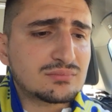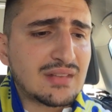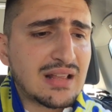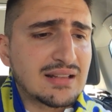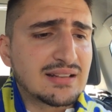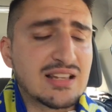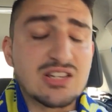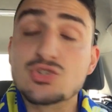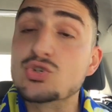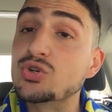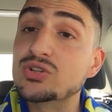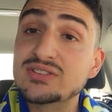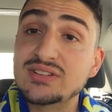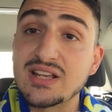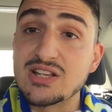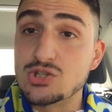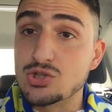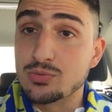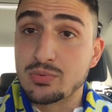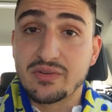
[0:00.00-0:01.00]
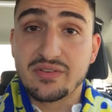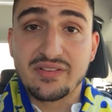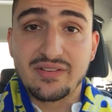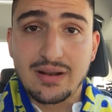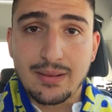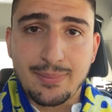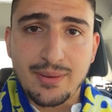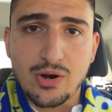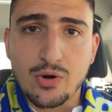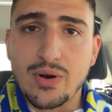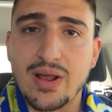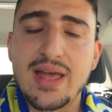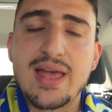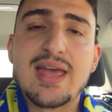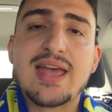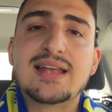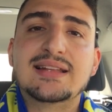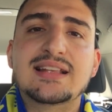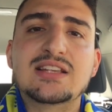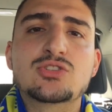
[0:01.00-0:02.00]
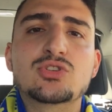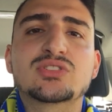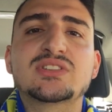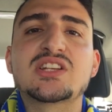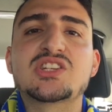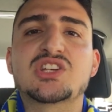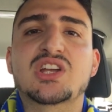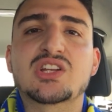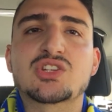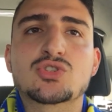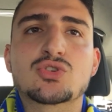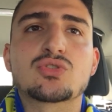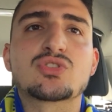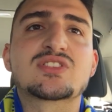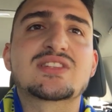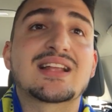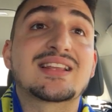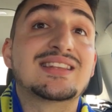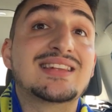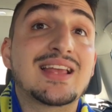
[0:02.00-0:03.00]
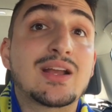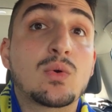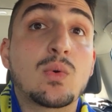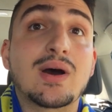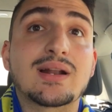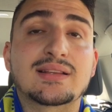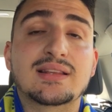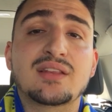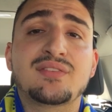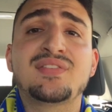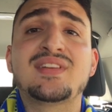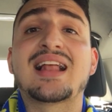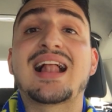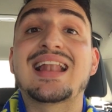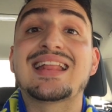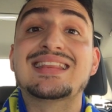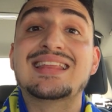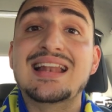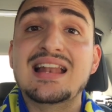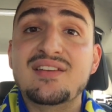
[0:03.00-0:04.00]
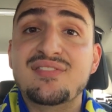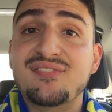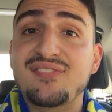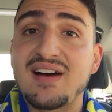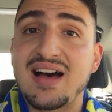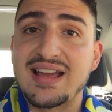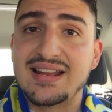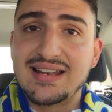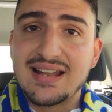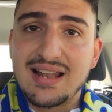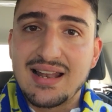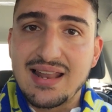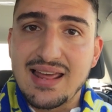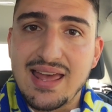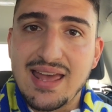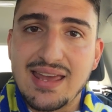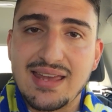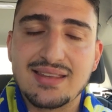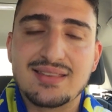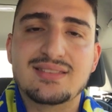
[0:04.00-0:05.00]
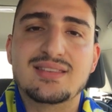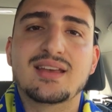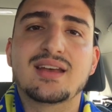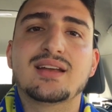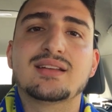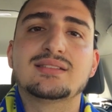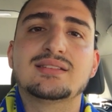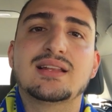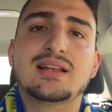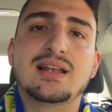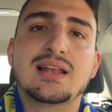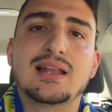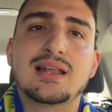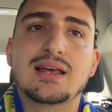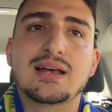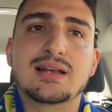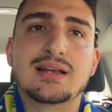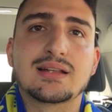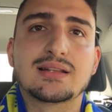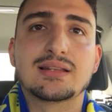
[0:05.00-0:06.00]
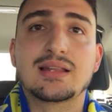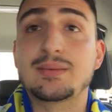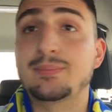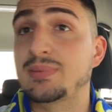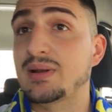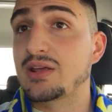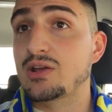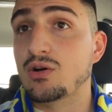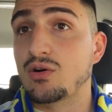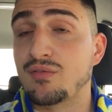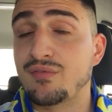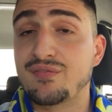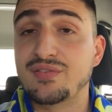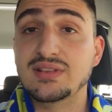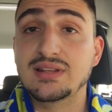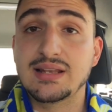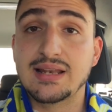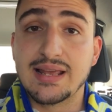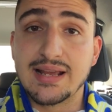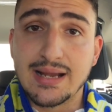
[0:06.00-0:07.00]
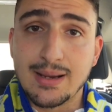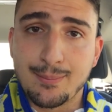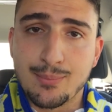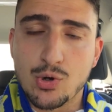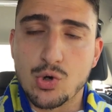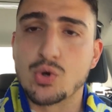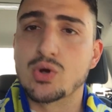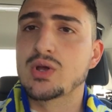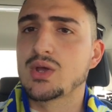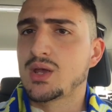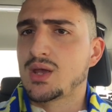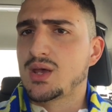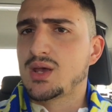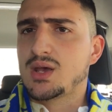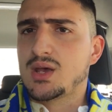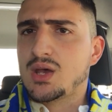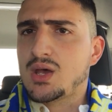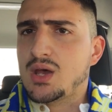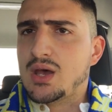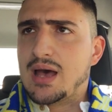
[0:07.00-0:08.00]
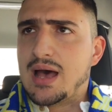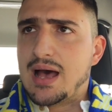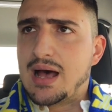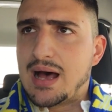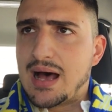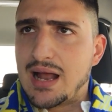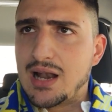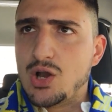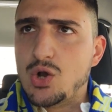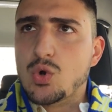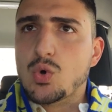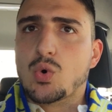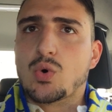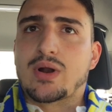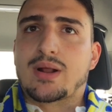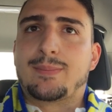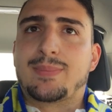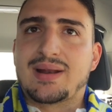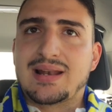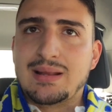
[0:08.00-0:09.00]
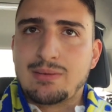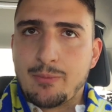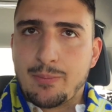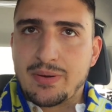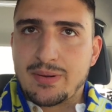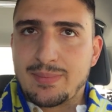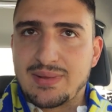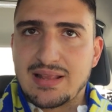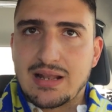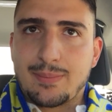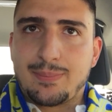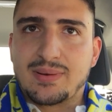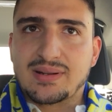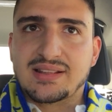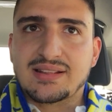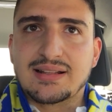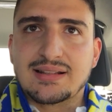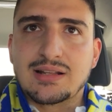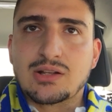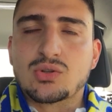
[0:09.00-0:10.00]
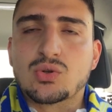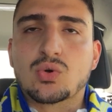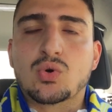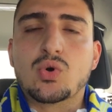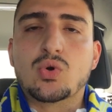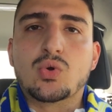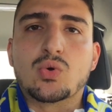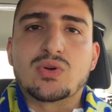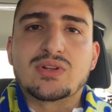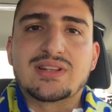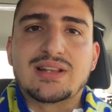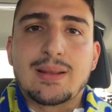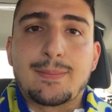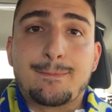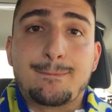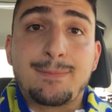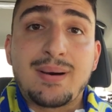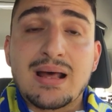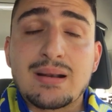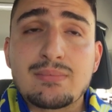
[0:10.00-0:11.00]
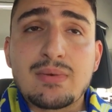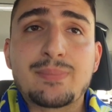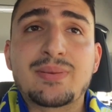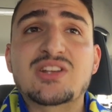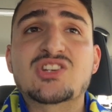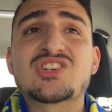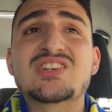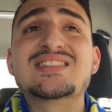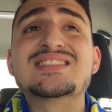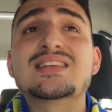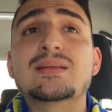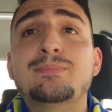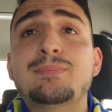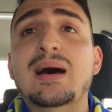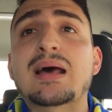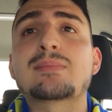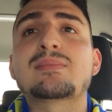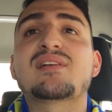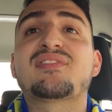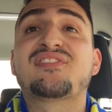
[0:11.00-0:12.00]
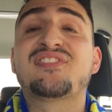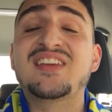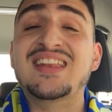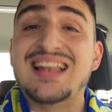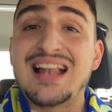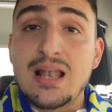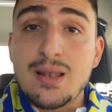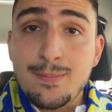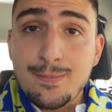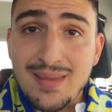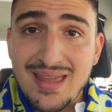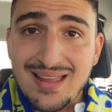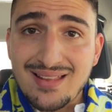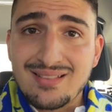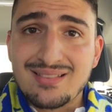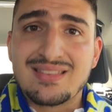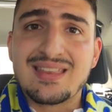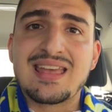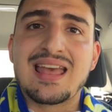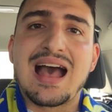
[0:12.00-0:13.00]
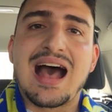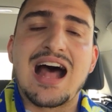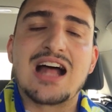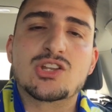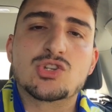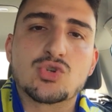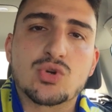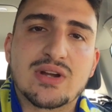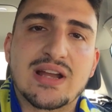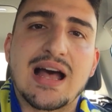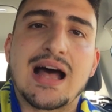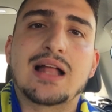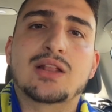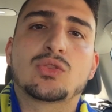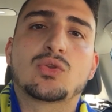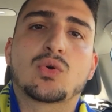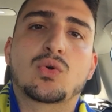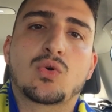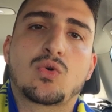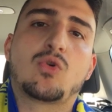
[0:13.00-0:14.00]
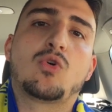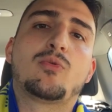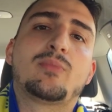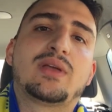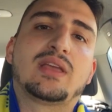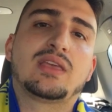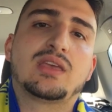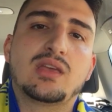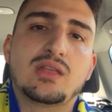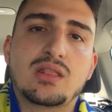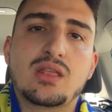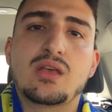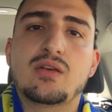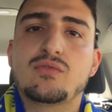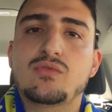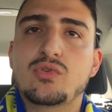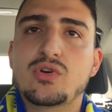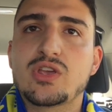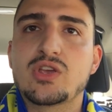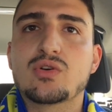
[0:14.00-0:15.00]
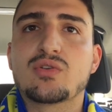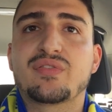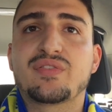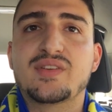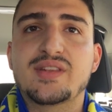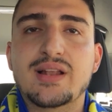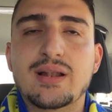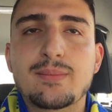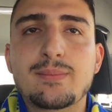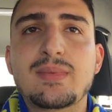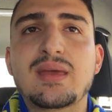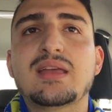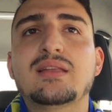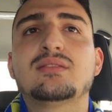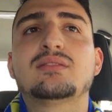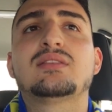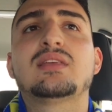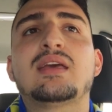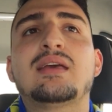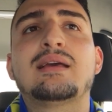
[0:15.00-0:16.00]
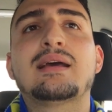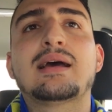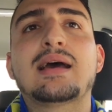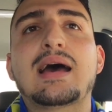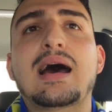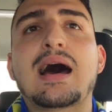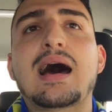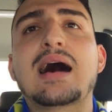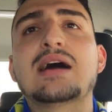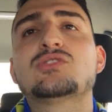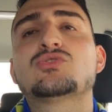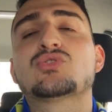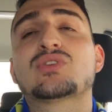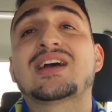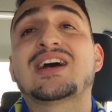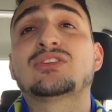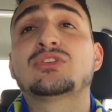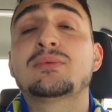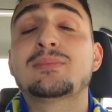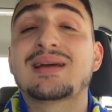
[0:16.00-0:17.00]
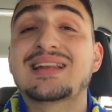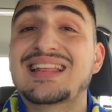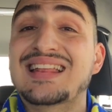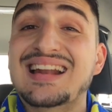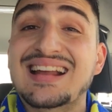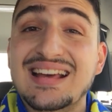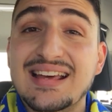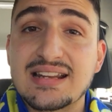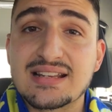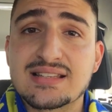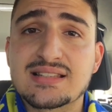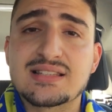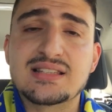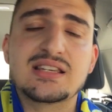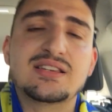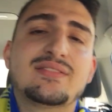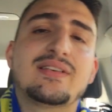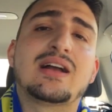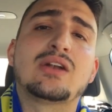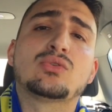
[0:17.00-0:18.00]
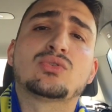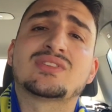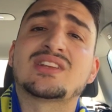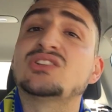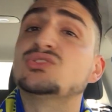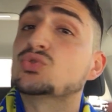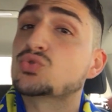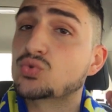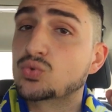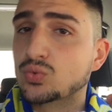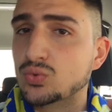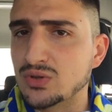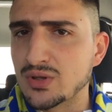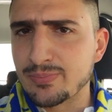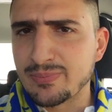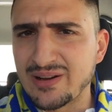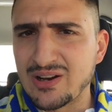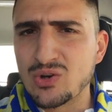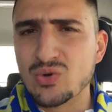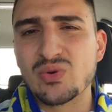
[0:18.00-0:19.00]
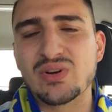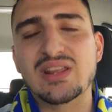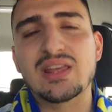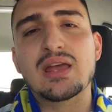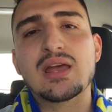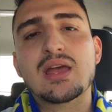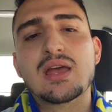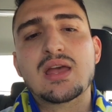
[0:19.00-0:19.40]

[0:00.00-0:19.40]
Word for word: dei sorteggi, non mi veniva la parola, dei sorteggi che ci sono stati dei quarti di finale delle Final 8 eh, del, dei playoff di Lega Pro. Allora, parliamo prima della partita andando con ordine. Parma-Piacenza e Parma finalmente ha giocato come chiedevo io, finalmente ha giocato in maniera aggressiva, lottando su tutti i palloni